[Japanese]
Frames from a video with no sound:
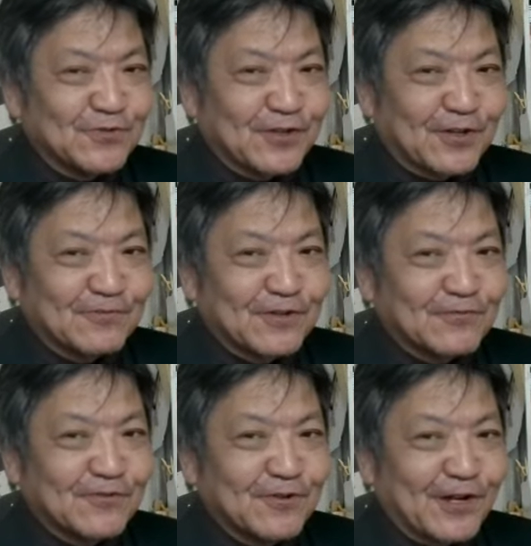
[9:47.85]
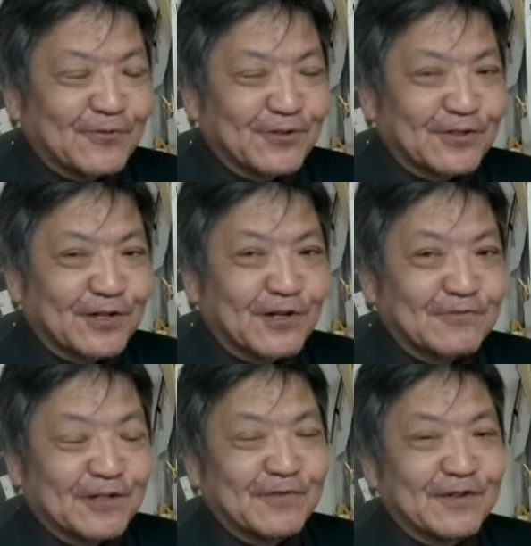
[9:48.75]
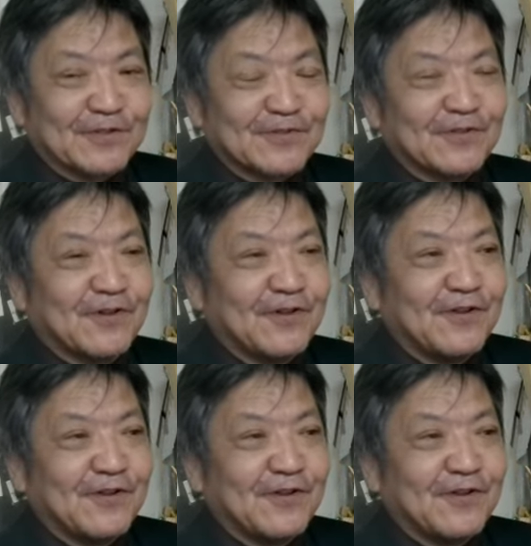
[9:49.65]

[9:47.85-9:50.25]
受けたら受かる可能性が高くなるわけですよ。